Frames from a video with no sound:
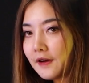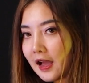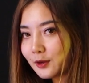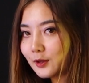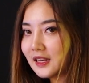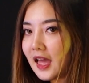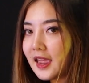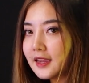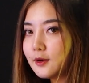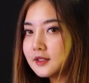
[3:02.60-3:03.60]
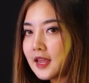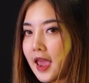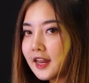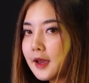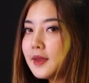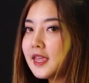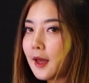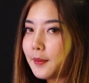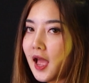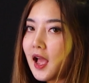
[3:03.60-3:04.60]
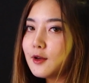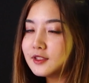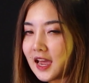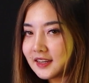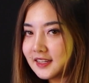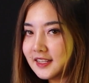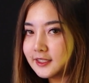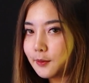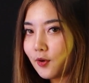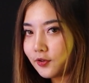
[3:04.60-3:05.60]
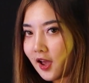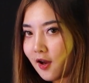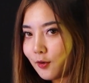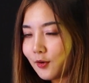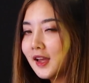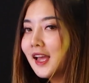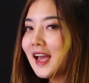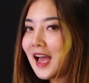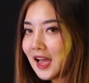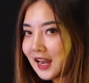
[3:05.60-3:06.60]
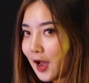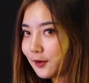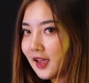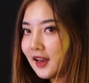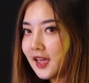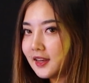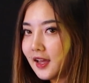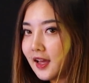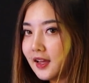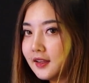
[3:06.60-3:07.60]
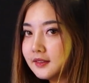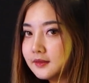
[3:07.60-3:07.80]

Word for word: ฝากกดไลค์กดแชร์ถ้าไม่อยากพลาดข่าวสารดีๆ จากพวกเราอาลาวไทยแลนด์นะคะ